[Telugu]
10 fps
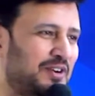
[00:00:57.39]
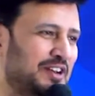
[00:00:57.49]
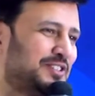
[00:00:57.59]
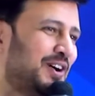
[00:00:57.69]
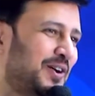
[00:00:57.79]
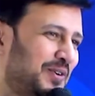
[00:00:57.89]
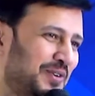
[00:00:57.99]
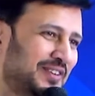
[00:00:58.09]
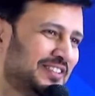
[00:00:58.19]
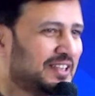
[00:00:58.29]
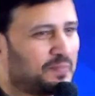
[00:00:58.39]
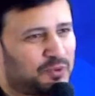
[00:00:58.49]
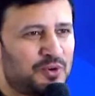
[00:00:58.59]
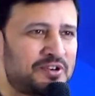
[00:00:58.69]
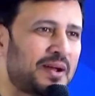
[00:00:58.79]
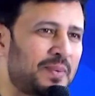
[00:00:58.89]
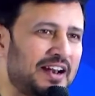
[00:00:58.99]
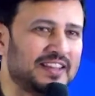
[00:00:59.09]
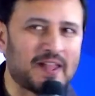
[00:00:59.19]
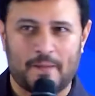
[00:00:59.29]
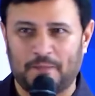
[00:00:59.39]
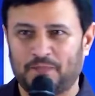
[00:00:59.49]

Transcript: కొన్ని సాకులు చెప్తూ ఉంటామా లేదా